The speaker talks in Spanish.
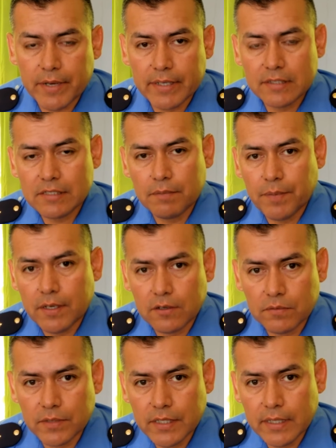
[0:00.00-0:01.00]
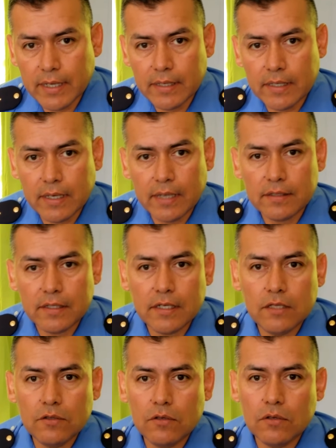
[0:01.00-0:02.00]
para que sepa la comunidad, que ha
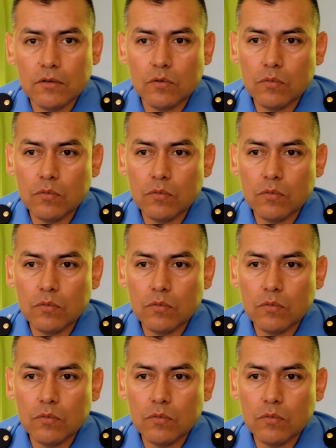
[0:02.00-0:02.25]
tenido